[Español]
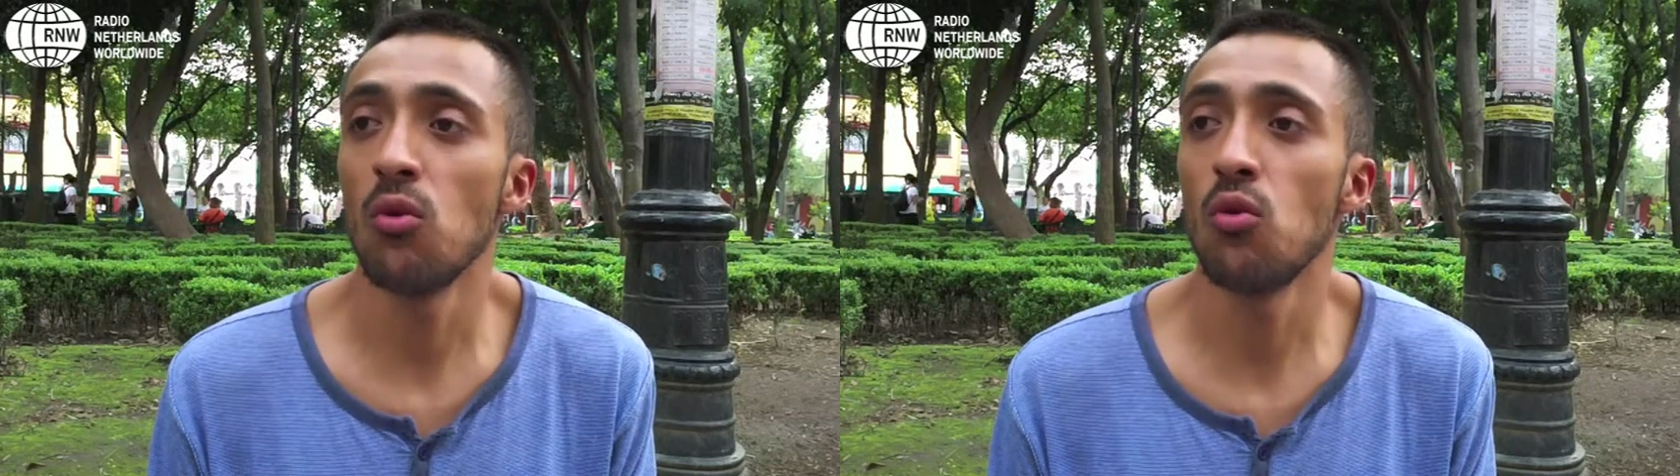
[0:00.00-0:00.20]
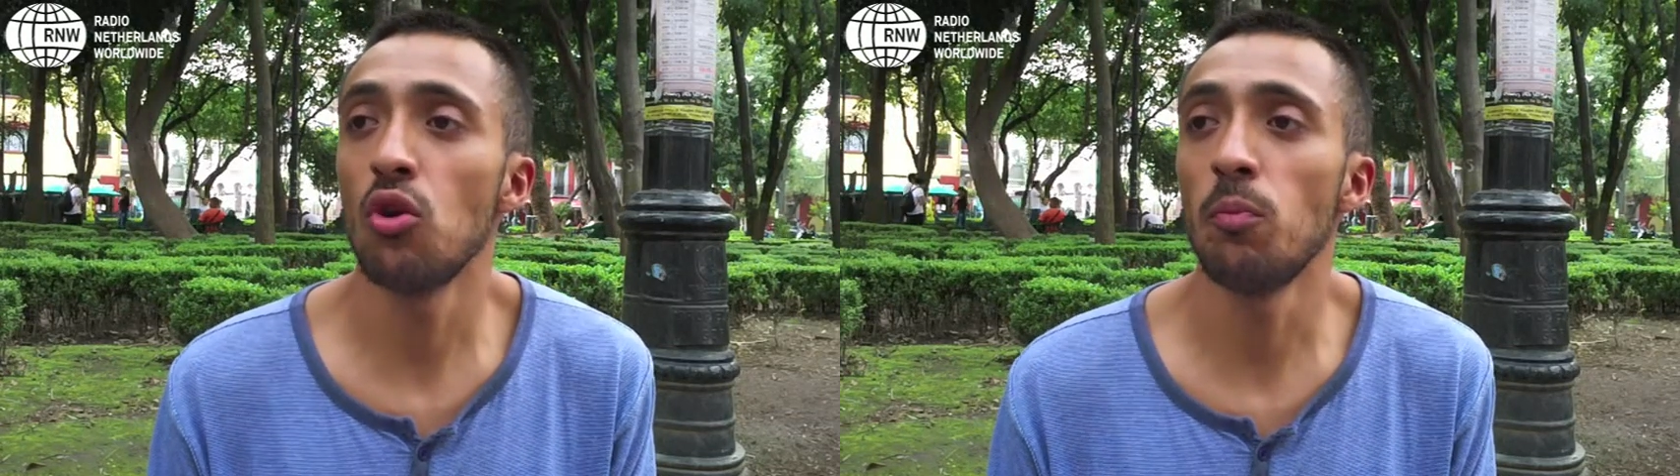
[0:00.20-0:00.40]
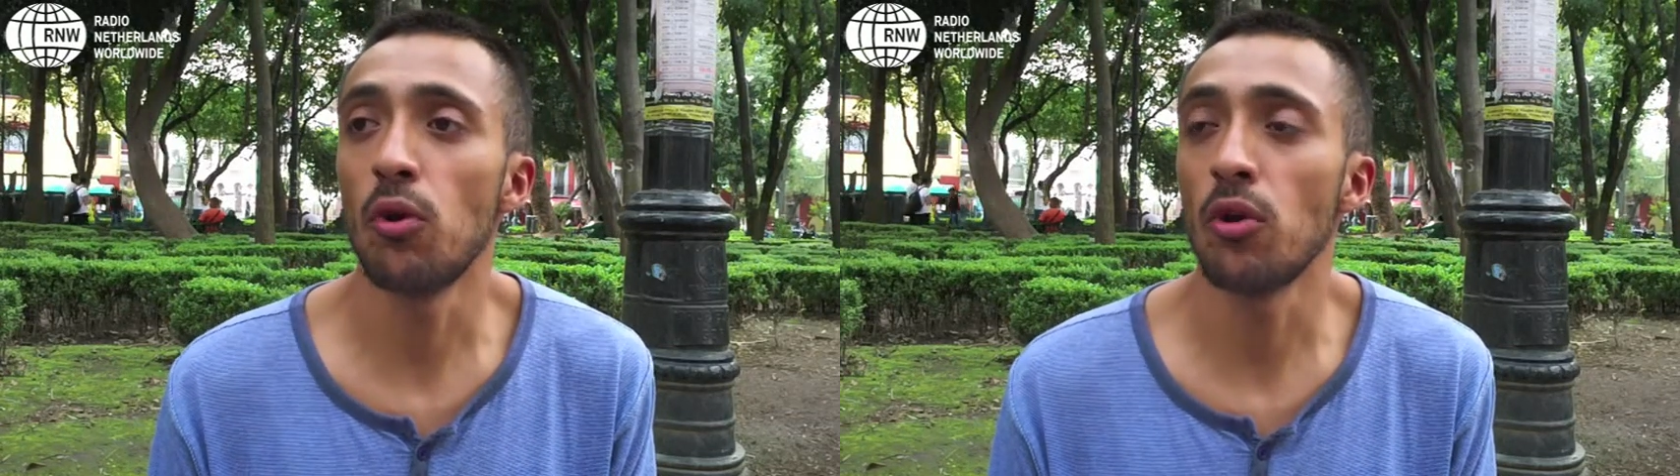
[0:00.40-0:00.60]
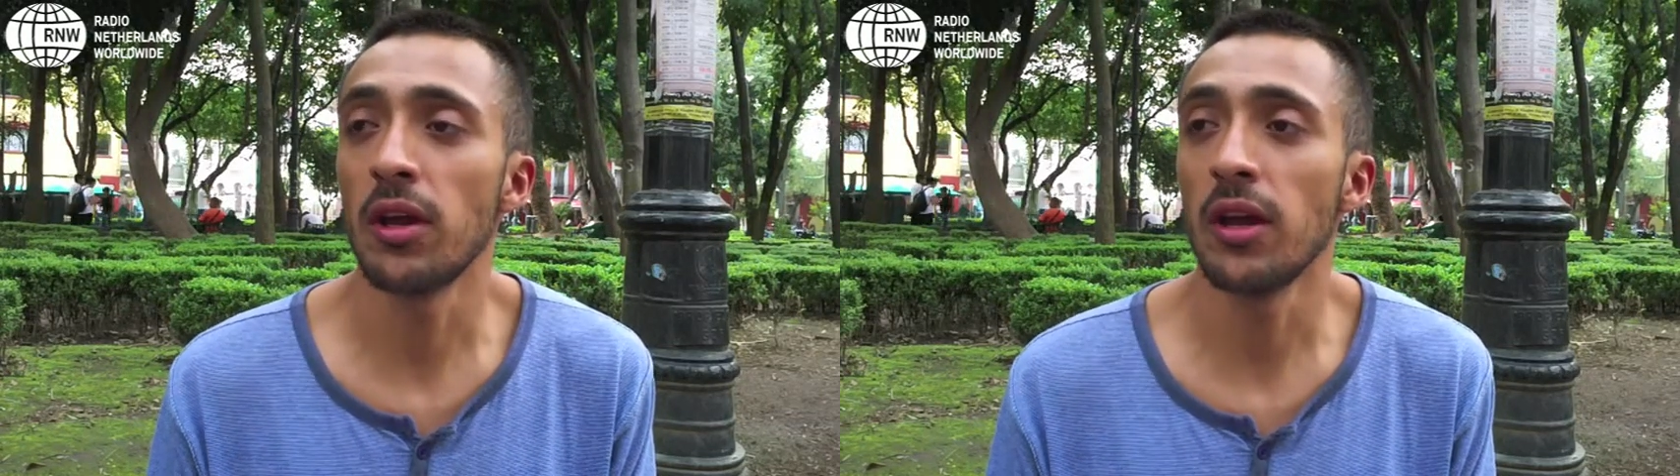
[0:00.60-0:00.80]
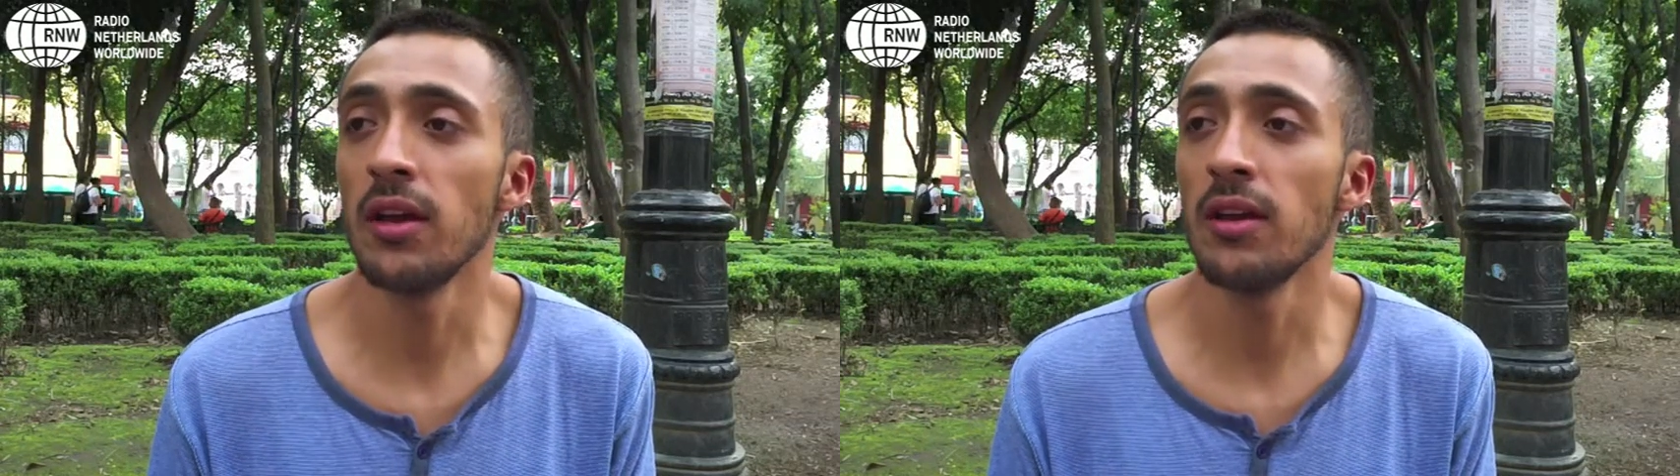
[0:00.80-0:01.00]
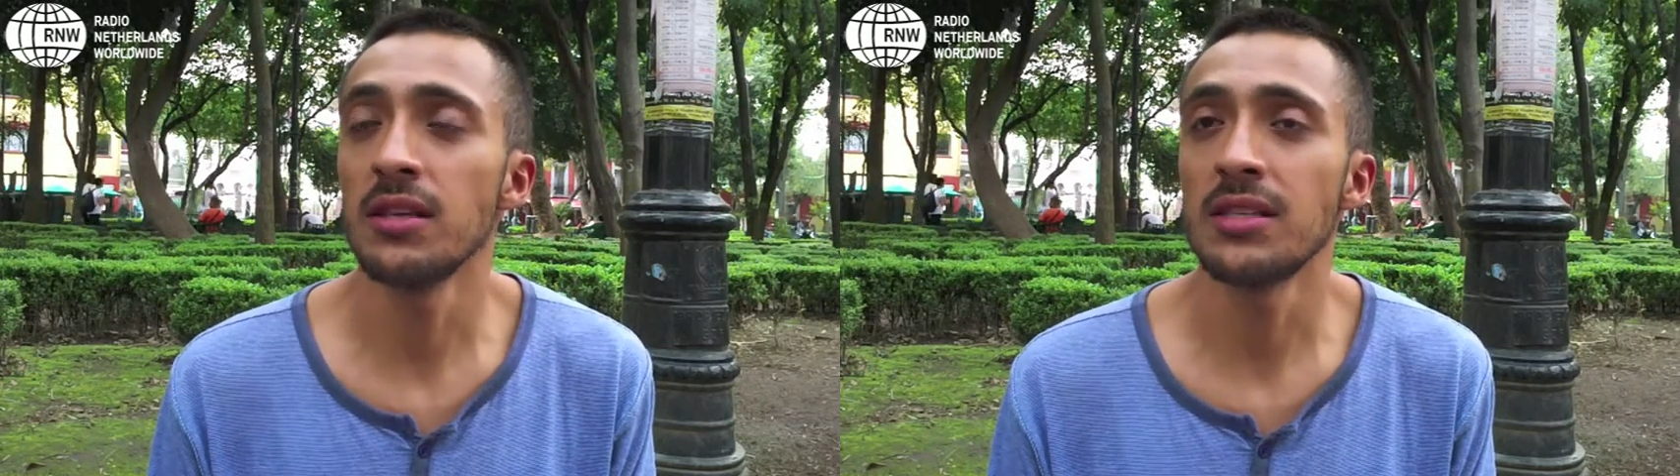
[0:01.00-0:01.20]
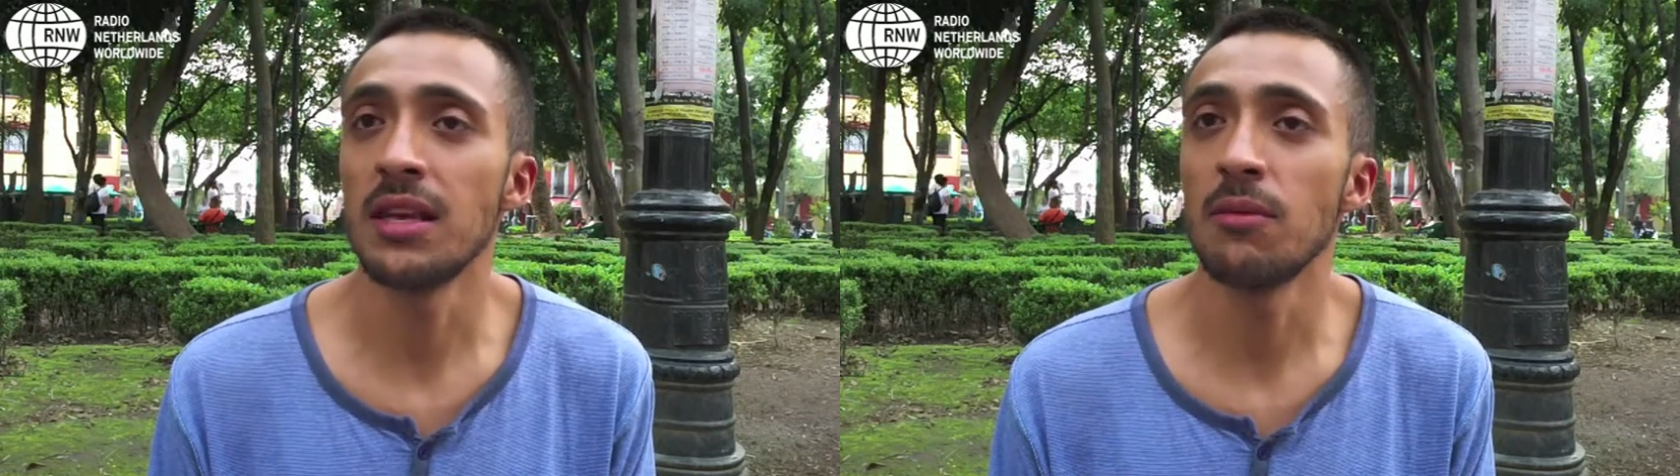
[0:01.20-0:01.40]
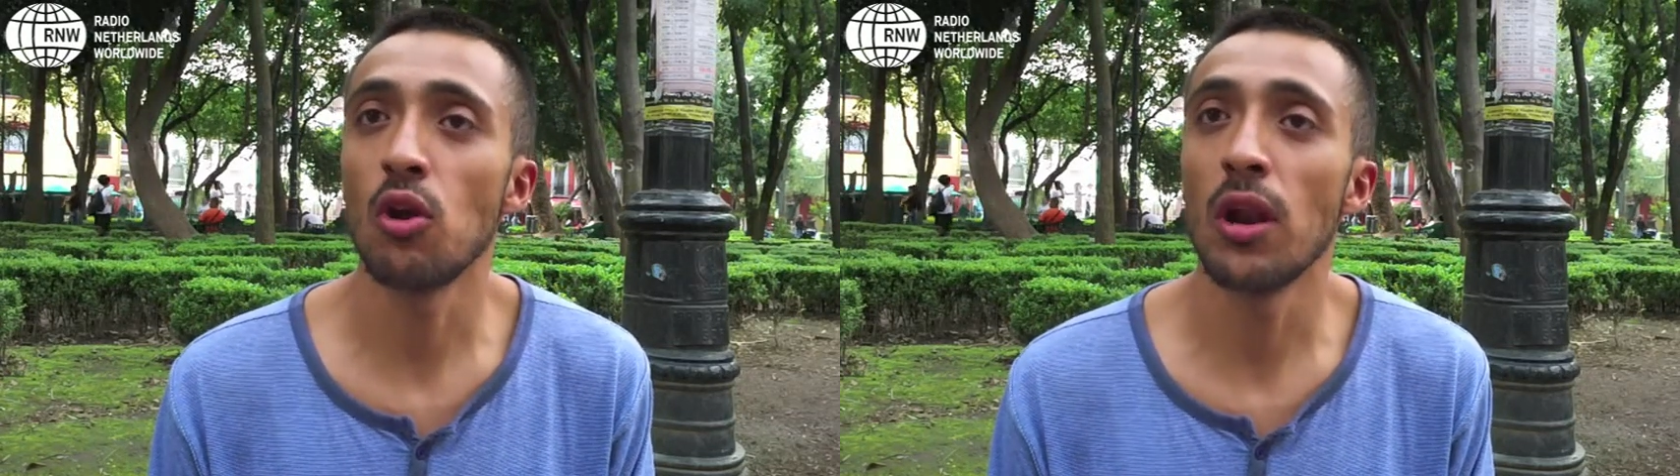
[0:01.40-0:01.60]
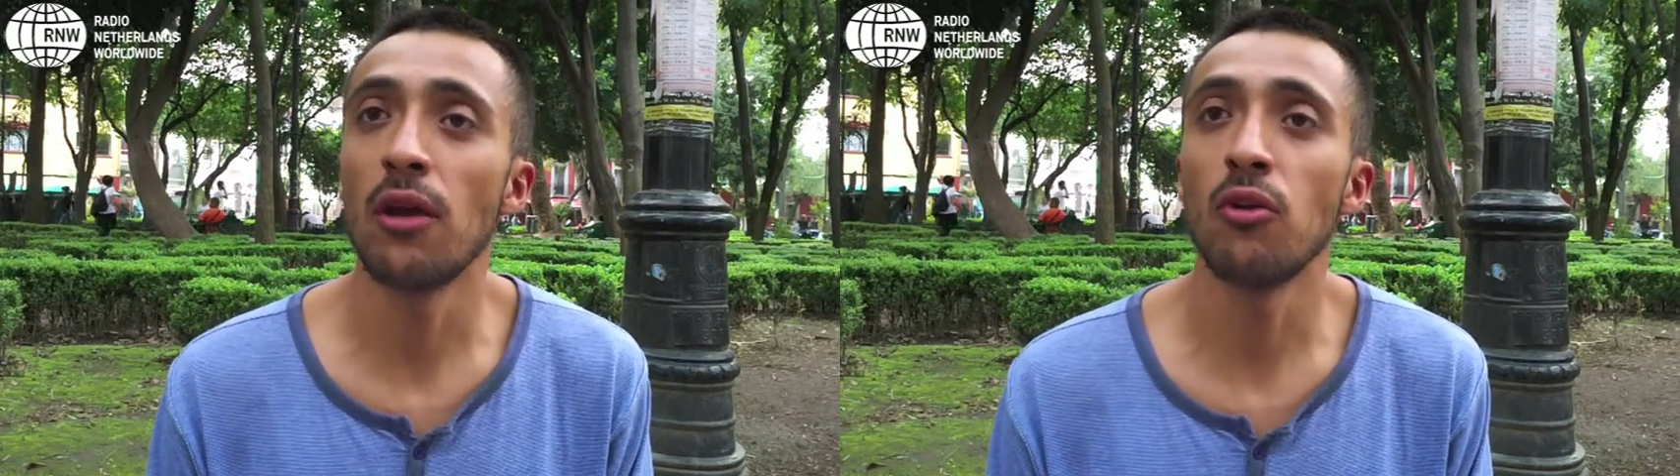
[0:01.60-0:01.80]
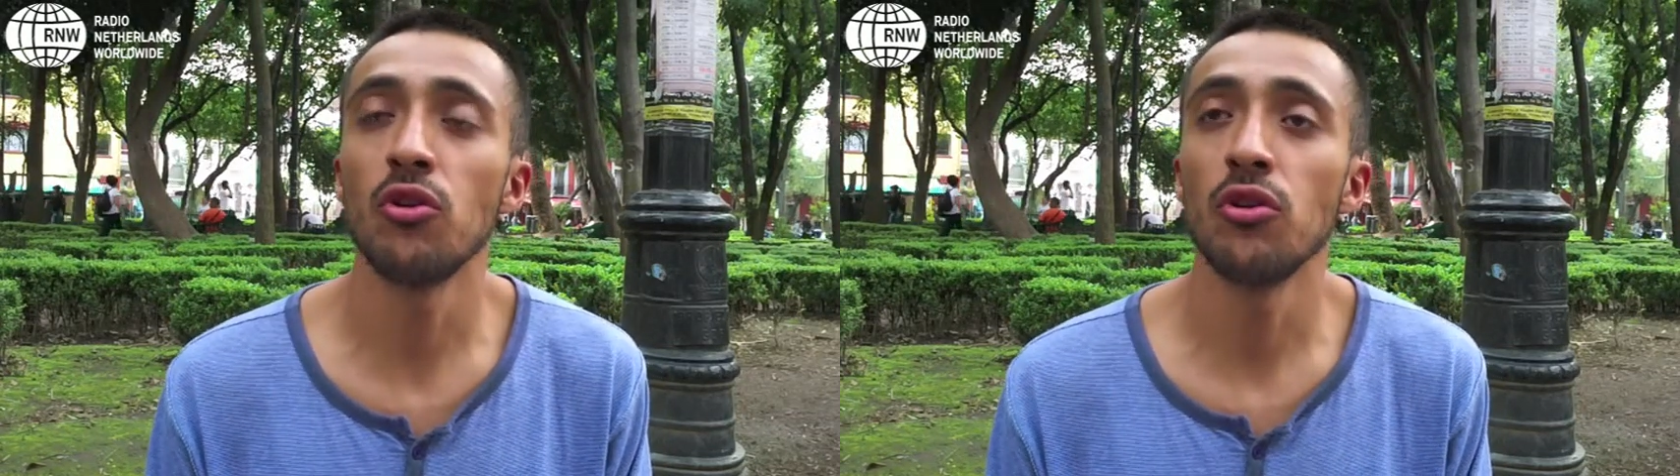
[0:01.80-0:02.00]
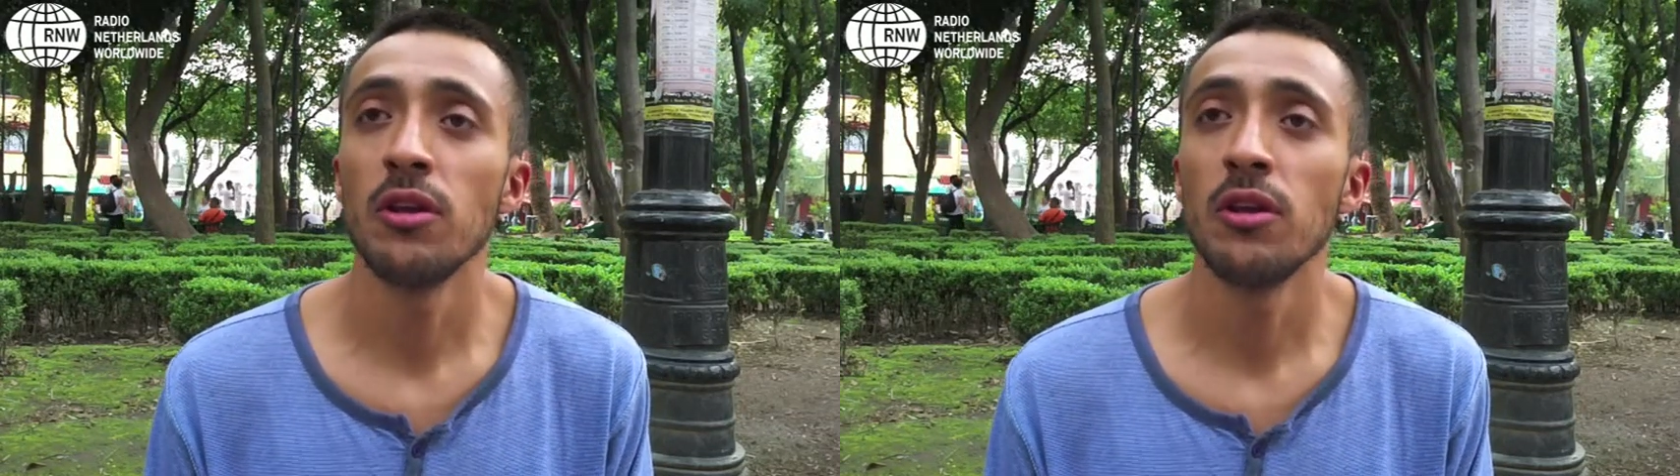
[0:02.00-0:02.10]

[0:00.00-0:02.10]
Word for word: duro porque se violaron